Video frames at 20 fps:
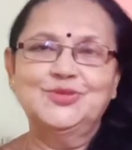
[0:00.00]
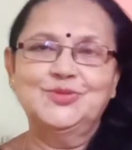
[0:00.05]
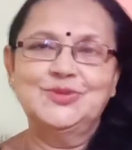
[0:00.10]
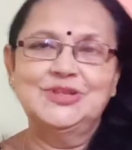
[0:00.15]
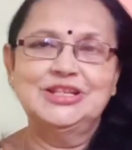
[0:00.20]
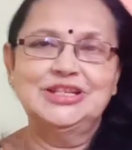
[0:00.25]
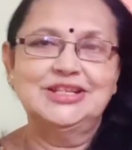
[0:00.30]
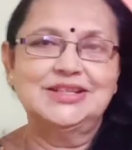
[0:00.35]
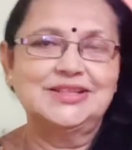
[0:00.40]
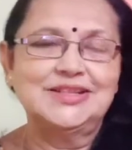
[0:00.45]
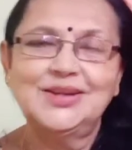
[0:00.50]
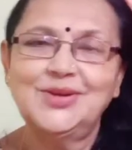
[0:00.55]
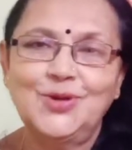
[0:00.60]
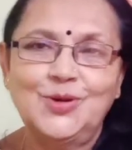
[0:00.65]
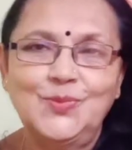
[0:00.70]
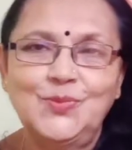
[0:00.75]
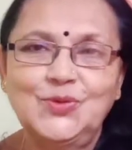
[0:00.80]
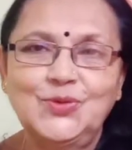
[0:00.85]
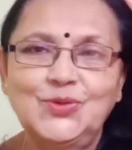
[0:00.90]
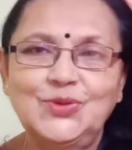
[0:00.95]
তোমাদের সাথে
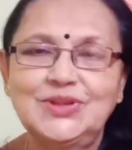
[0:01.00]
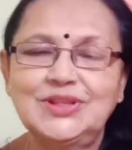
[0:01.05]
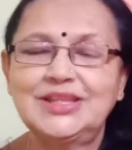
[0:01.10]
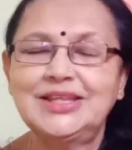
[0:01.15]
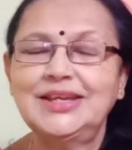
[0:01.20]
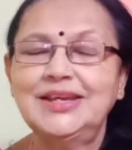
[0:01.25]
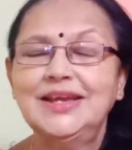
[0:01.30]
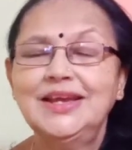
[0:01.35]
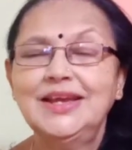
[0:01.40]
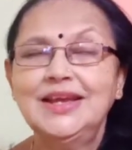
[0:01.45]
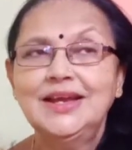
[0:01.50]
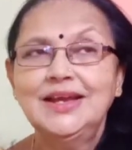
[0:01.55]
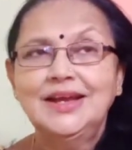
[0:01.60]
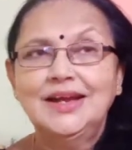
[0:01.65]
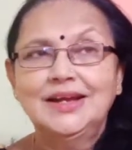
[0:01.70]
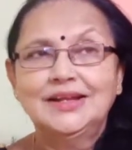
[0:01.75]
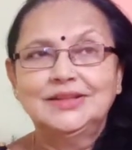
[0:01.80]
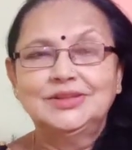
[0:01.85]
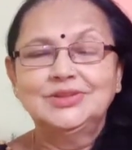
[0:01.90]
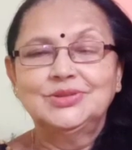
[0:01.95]
গল্প করতে
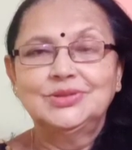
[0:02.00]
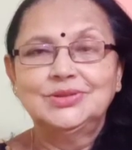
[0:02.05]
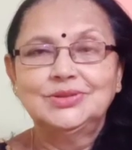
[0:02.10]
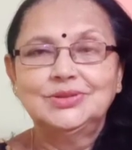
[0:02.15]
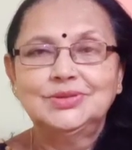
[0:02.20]
তো